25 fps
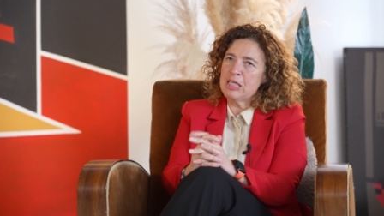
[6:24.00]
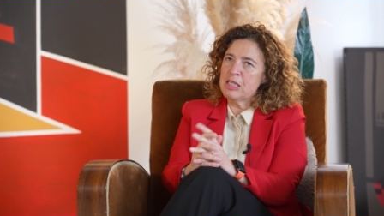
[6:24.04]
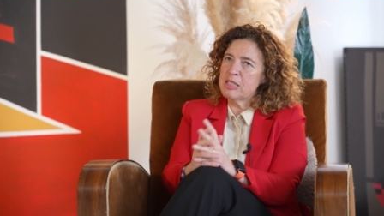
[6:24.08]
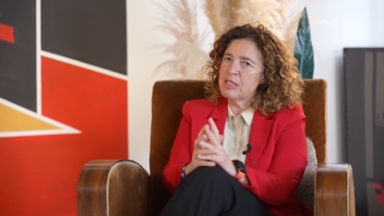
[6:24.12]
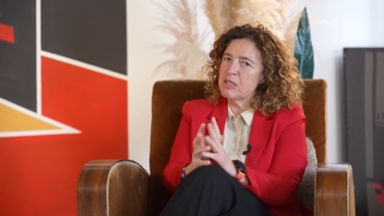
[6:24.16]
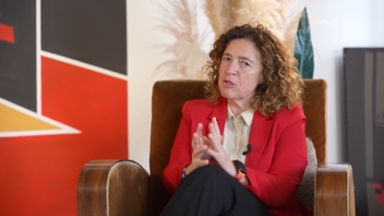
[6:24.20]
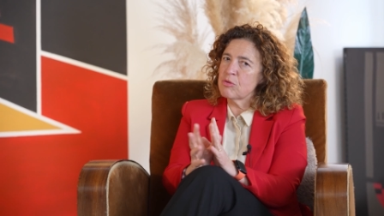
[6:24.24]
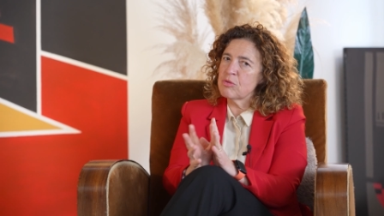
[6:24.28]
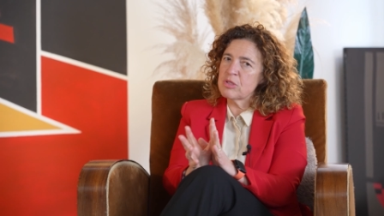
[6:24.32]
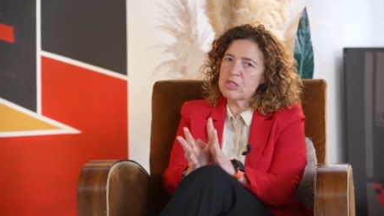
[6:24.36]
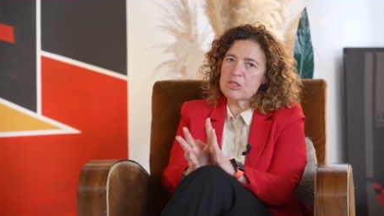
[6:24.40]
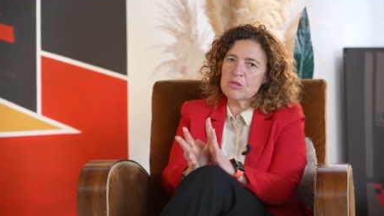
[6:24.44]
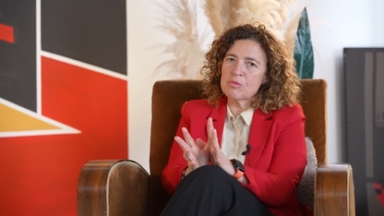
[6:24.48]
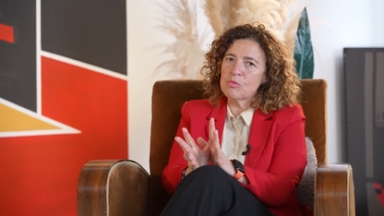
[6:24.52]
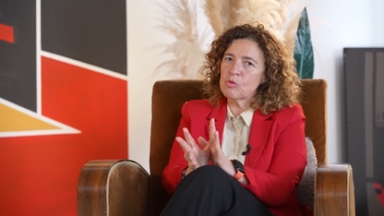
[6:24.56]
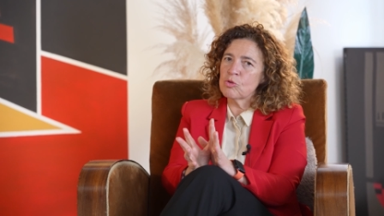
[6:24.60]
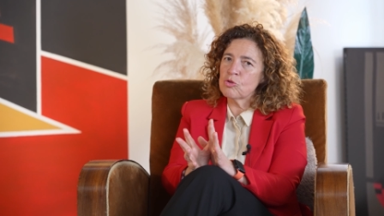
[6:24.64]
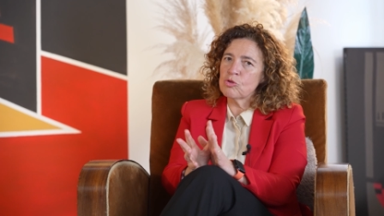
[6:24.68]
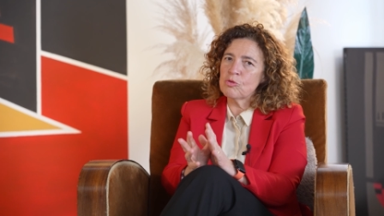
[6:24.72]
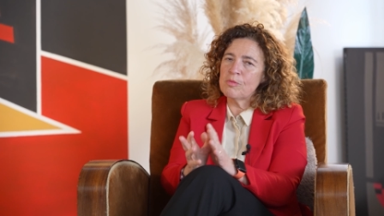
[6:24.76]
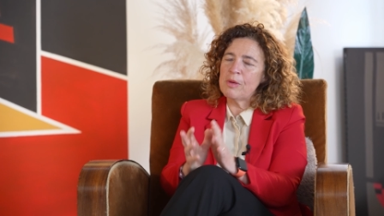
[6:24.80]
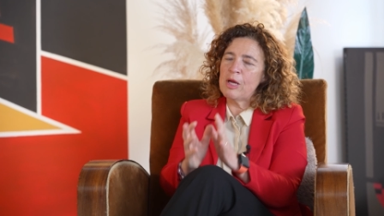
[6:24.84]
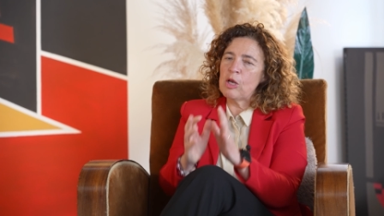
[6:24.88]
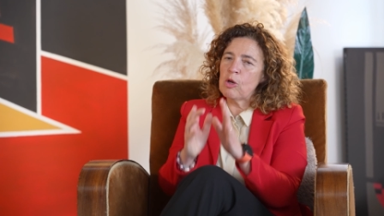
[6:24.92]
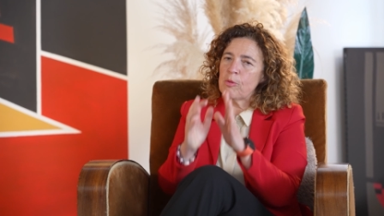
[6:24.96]
ed è questo
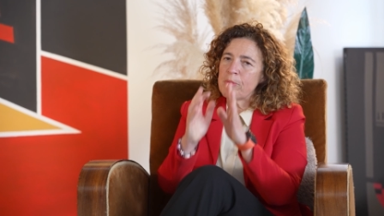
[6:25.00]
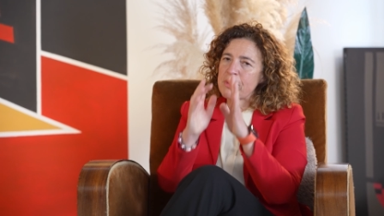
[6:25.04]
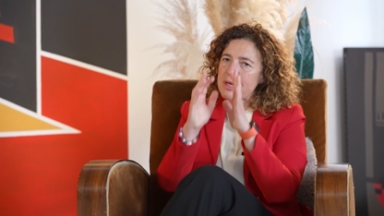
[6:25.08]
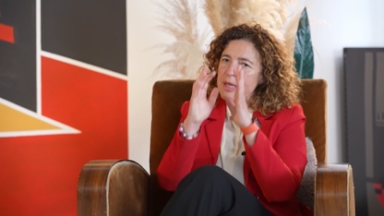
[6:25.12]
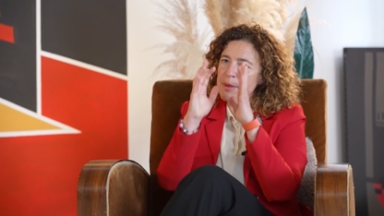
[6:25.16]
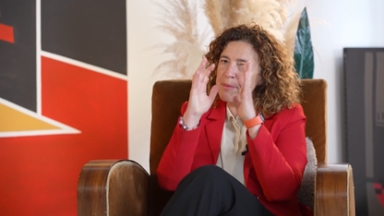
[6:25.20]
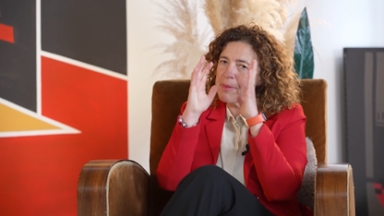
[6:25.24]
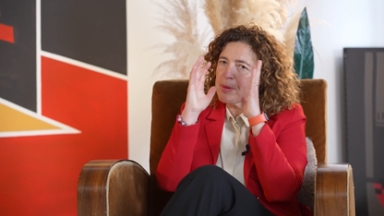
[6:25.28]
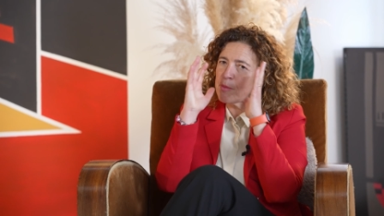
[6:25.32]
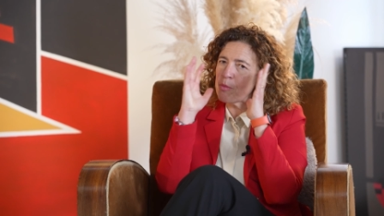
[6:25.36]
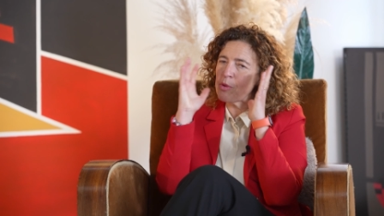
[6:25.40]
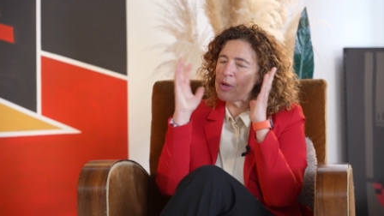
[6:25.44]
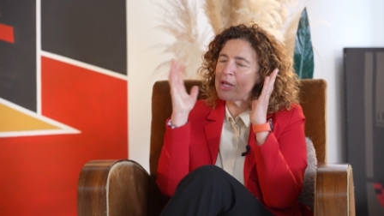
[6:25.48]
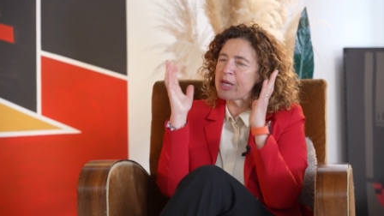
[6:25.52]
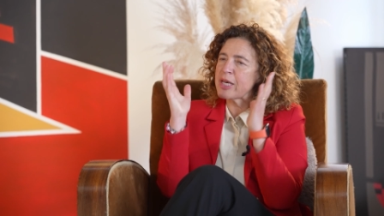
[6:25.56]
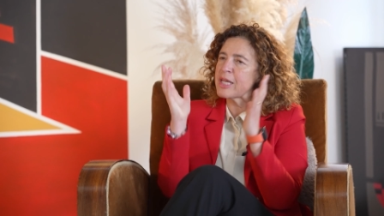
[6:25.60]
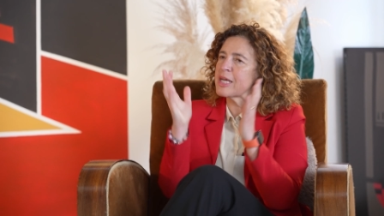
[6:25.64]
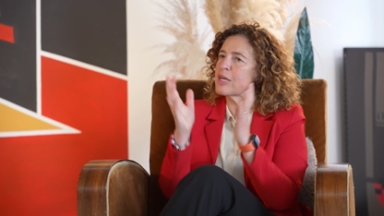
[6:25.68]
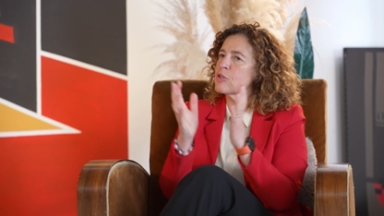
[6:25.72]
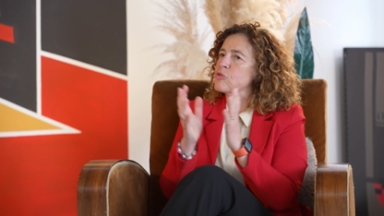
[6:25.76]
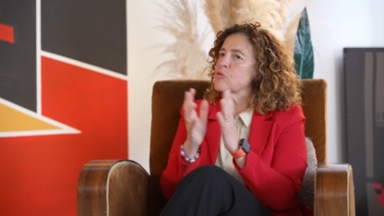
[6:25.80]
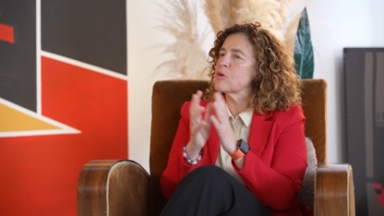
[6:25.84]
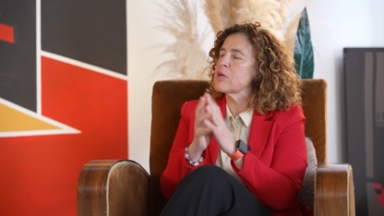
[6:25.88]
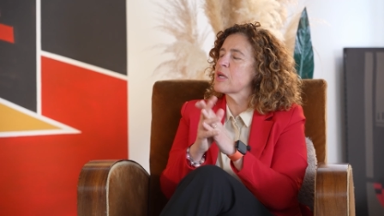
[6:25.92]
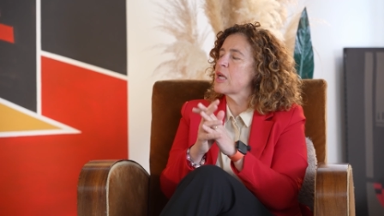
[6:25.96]
molto bello perché abbiamo
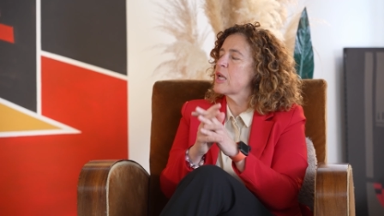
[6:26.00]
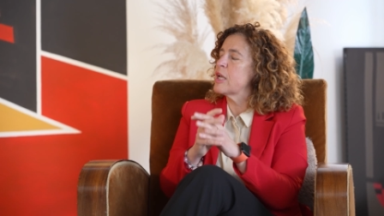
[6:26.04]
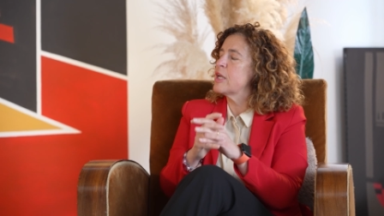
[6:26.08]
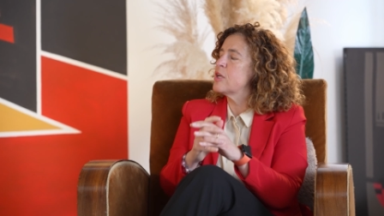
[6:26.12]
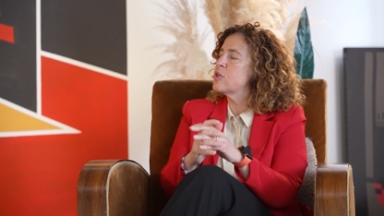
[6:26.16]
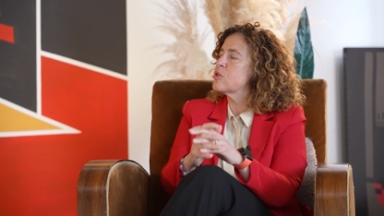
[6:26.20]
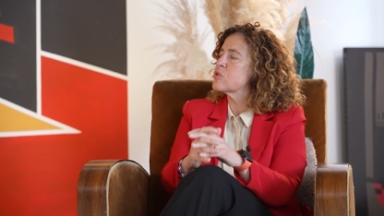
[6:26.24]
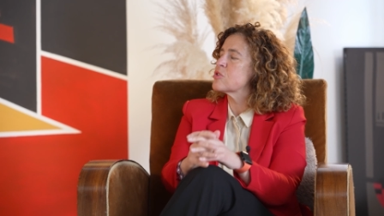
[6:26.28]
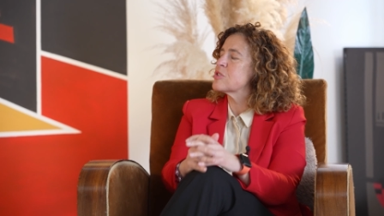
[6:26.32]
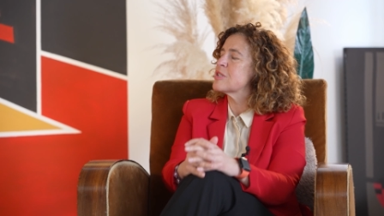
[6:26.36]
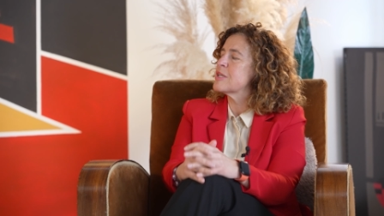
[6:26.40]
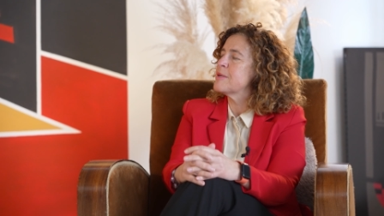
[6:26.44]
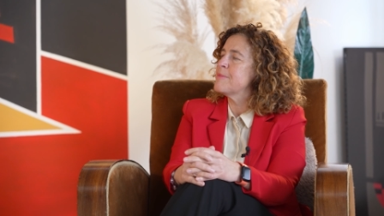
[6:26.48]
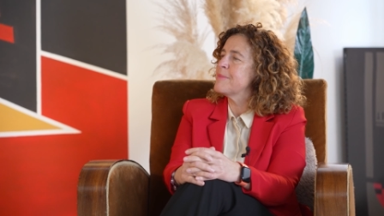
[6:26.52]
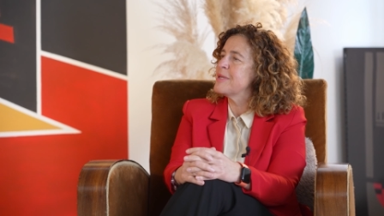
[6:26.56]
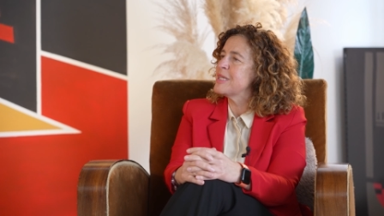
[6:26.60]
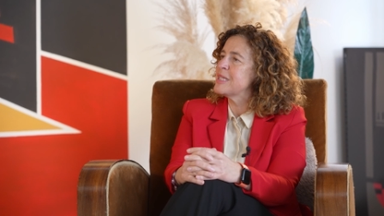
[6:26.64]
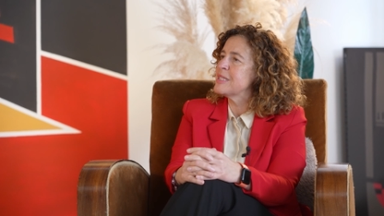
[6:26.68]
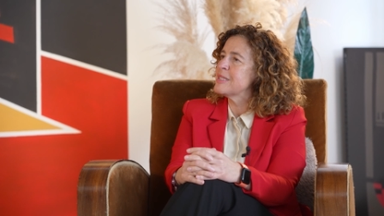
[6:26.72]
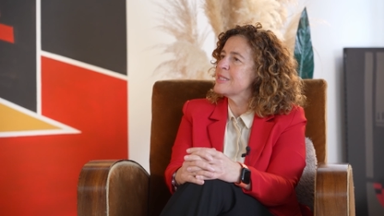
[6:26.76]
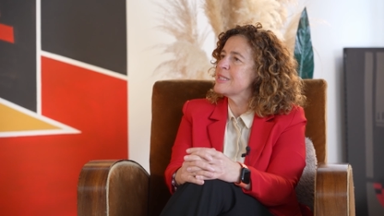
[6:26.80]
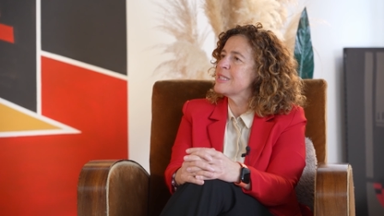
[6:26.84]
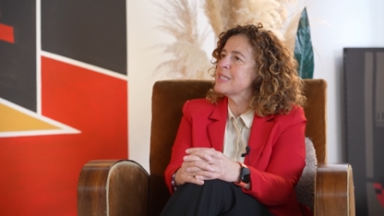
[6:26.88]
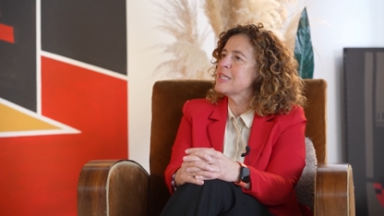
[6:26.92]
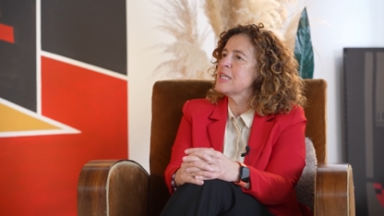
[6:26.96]
allargato anche le nostre
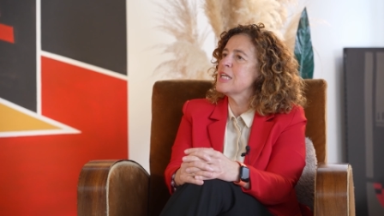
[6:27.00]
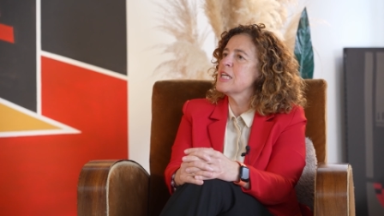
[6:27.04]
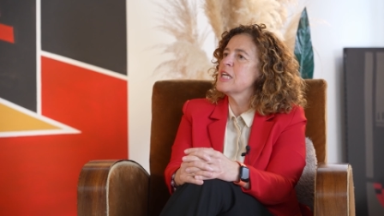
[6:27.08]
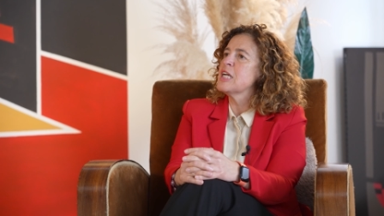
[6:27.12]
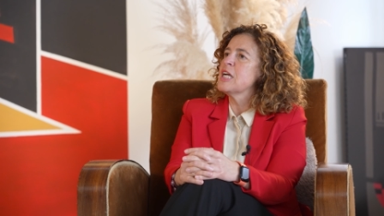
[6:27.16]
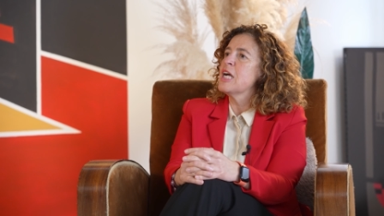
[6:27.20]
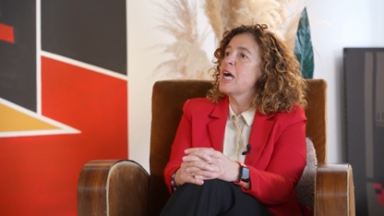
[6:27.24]
menti